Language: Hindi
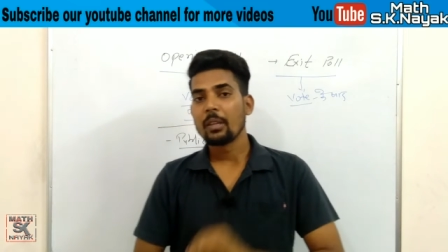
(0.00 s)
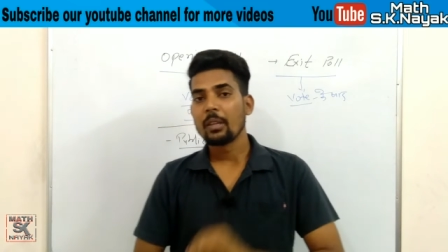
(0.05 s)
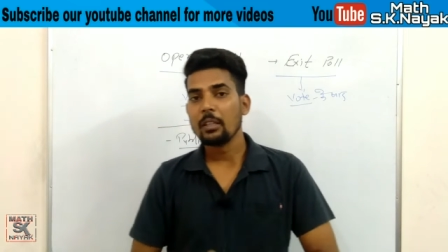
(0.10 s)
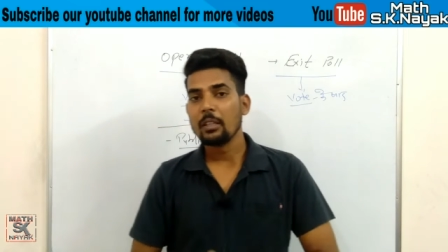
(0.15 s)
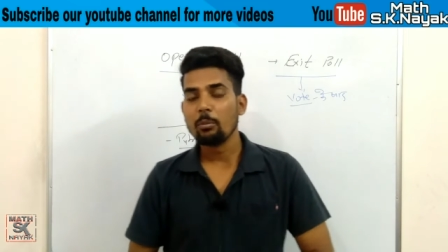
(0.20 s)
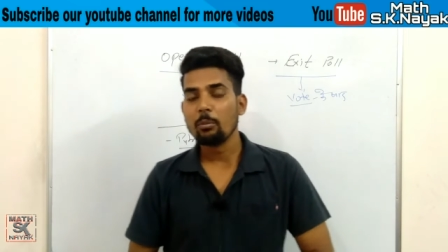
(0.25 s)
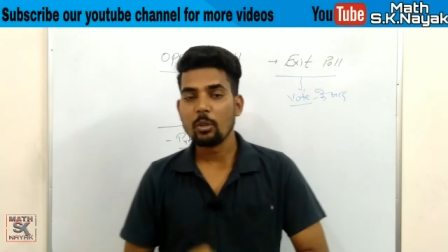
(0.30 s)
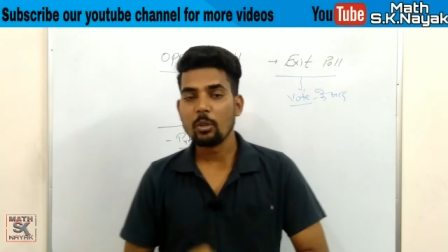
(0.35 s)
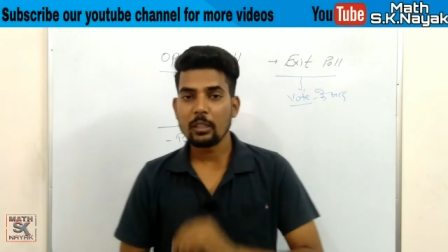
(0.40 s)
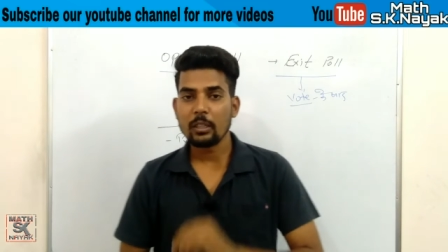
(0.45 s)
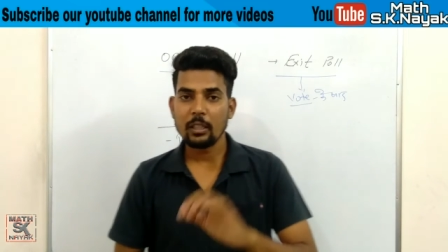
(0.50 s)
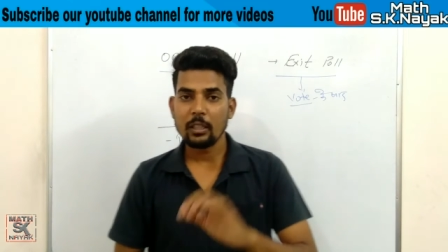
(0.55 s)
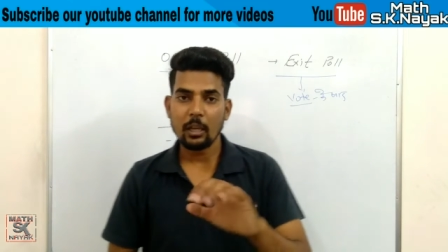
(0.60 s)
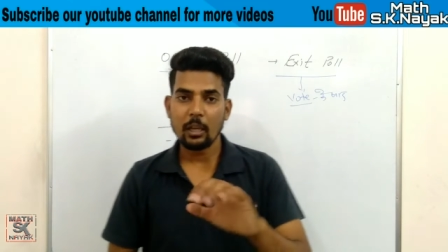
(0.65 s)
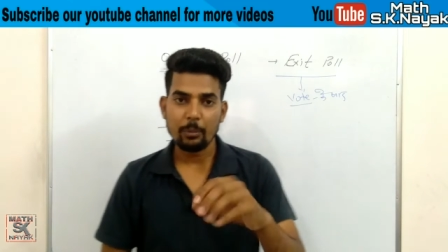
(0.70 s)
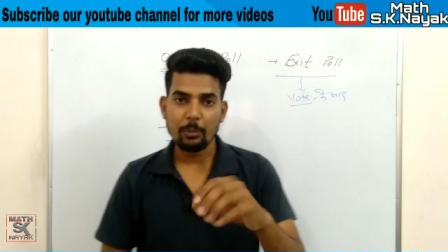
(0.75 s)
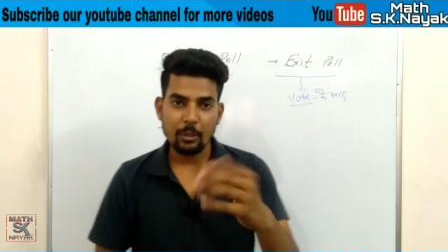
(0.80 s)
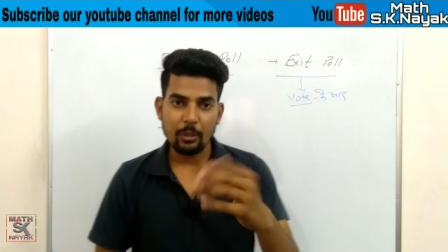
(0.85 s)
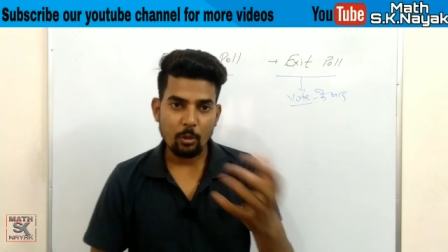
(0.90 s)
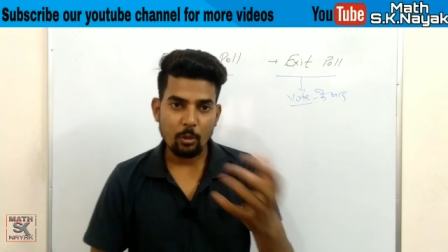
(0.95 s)
ये बोला कि
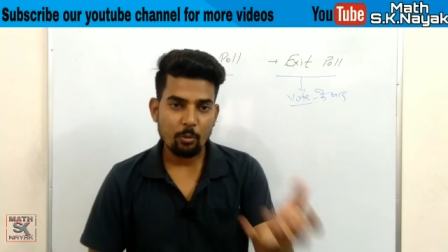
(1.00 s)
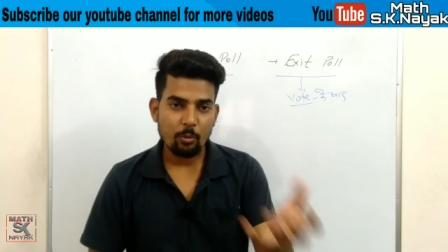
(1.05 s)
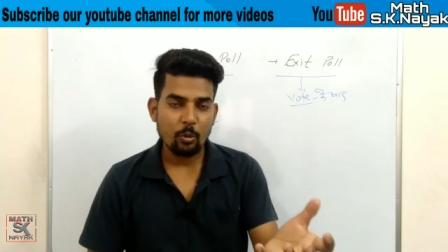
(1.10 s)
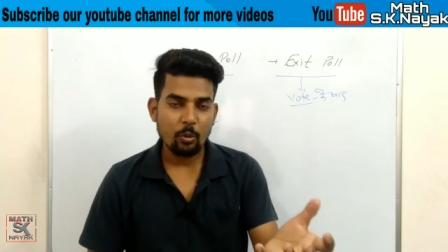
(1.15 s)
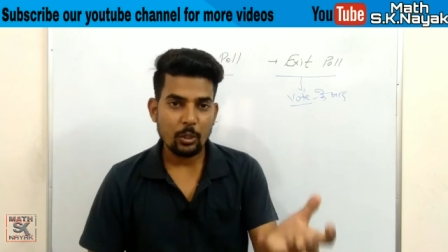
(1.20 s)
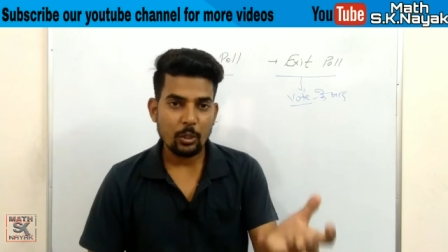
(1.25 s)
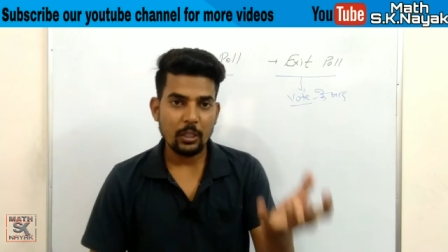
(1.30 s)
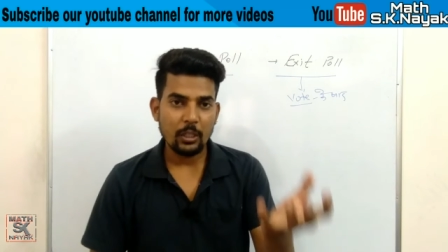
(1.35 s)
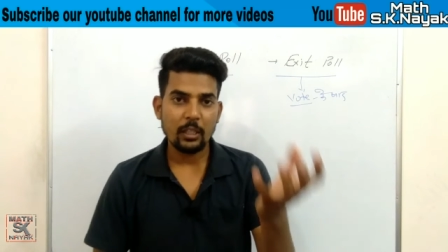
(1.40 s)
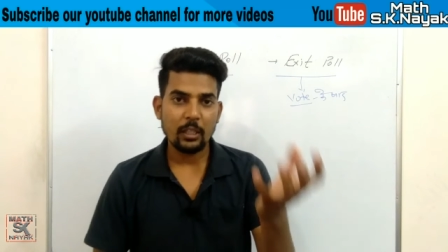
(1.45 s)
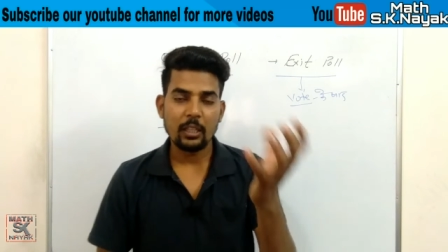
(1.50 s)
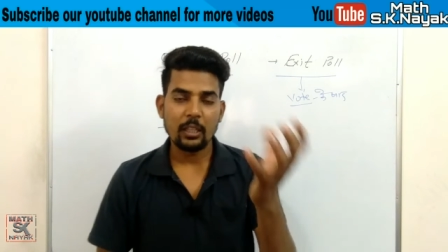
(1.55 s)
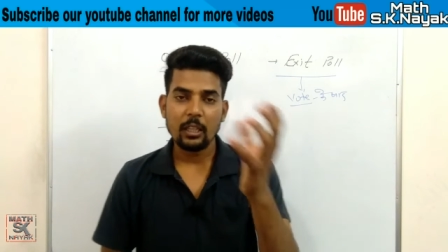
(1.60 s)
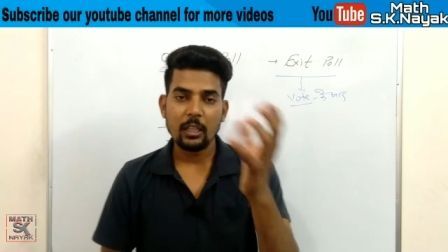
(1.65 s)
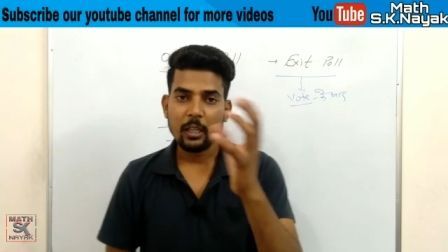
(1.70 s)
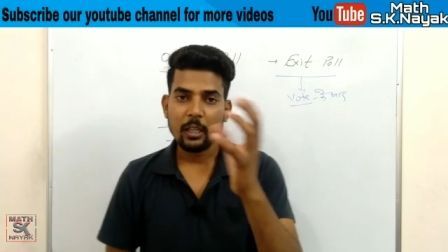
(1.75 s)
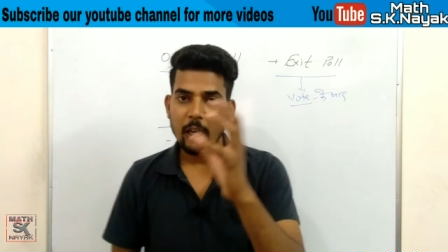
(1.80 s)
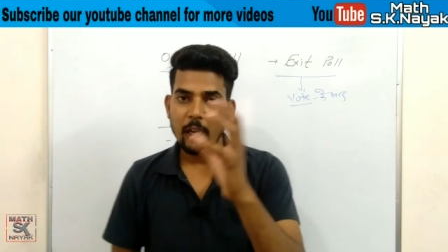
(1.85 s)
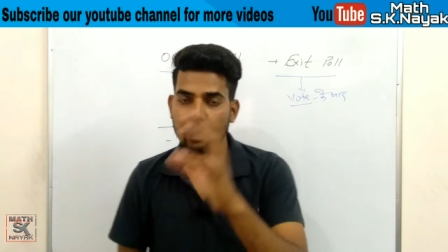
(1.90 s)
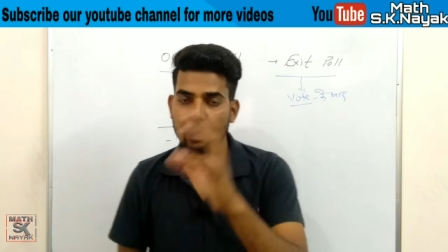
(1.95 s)
हम इनको वोट देंगे
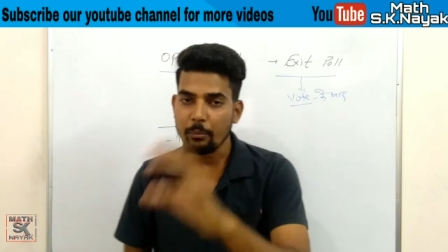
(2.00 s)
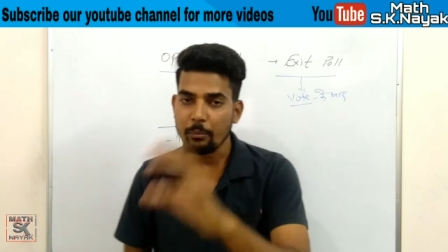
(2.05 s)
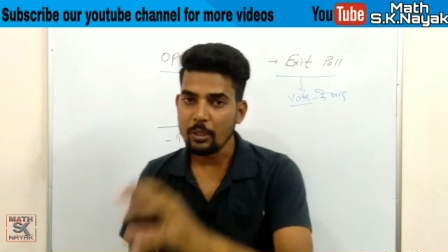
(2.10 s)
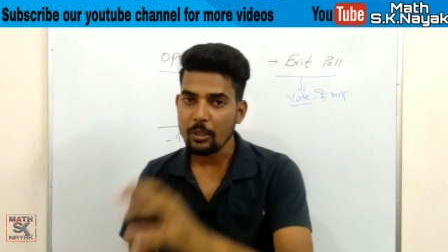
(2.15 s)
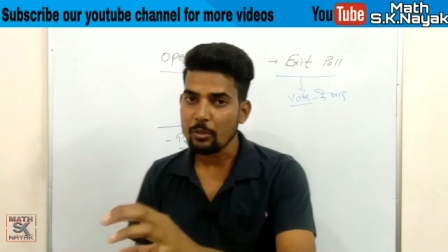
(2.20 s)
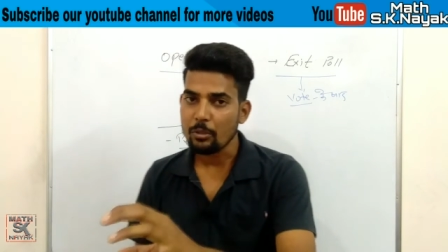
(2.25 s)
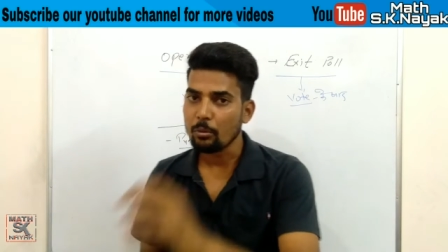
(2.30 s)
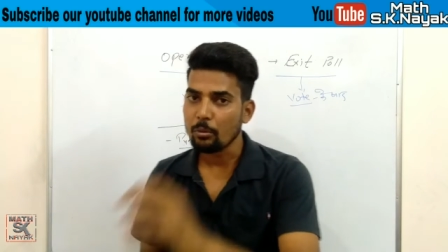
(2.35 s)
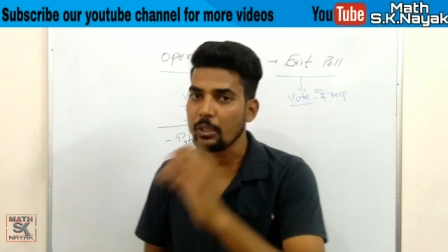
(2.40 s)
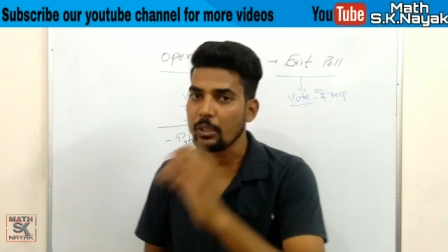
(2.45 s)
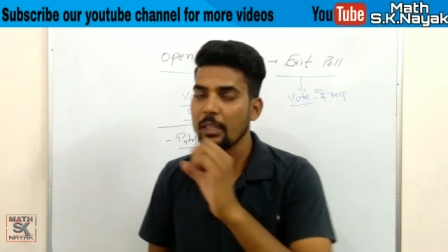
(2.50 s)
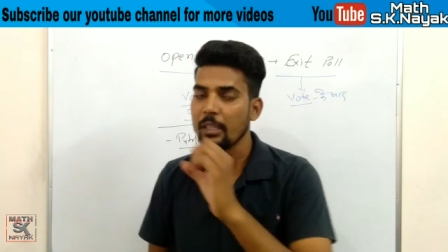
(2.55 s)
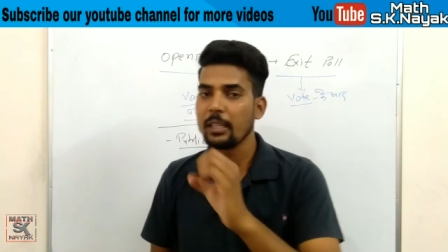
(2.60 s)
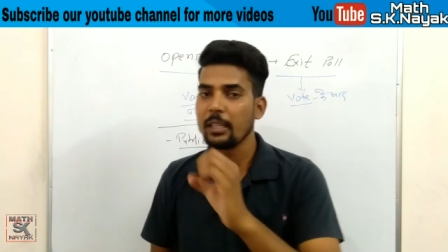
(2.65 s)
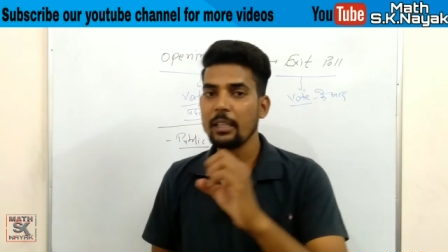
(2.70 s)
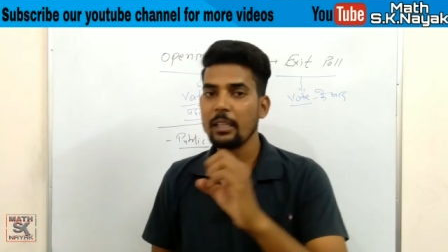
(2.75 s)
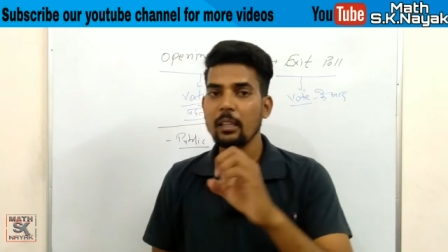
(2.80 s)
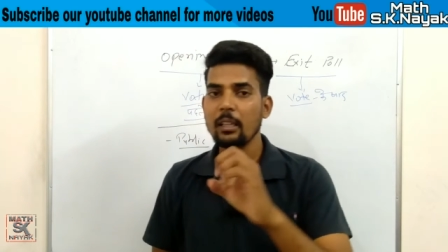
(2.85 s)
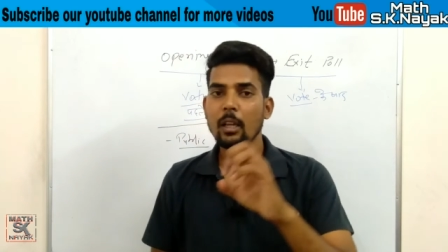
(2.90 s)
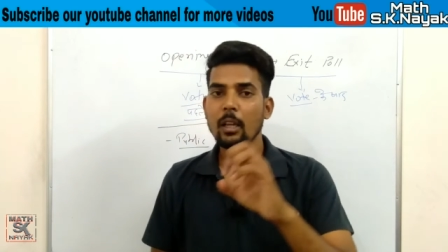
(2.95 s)
हम इसको दे रहे
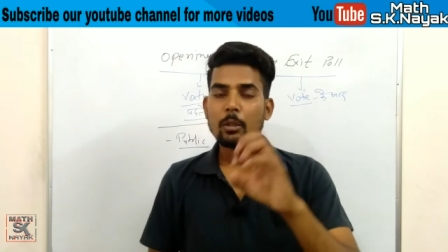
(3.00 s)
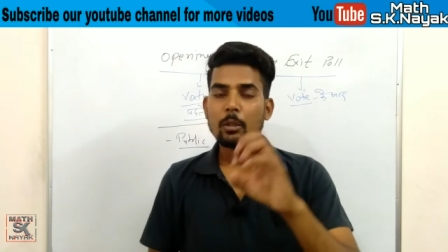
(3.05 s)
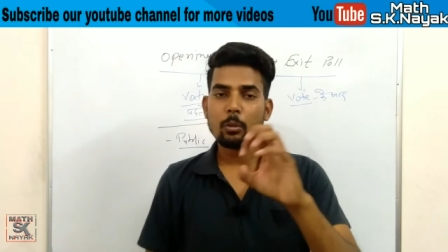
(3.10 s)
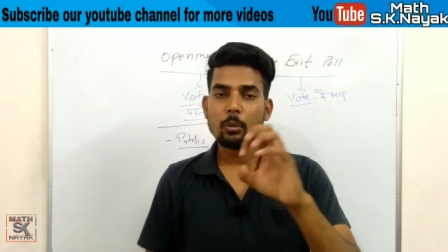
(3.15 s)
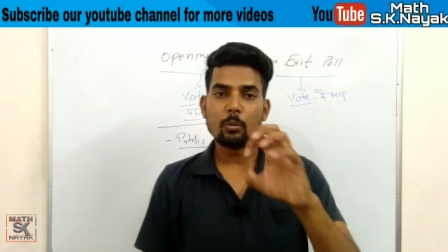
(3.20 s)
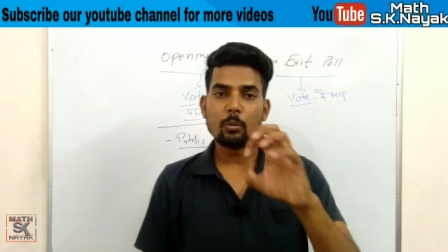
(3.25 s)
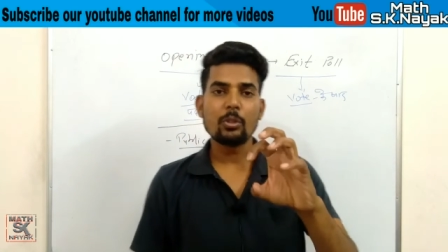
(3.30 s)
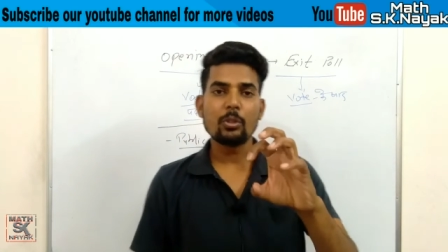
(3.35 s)
हैं तो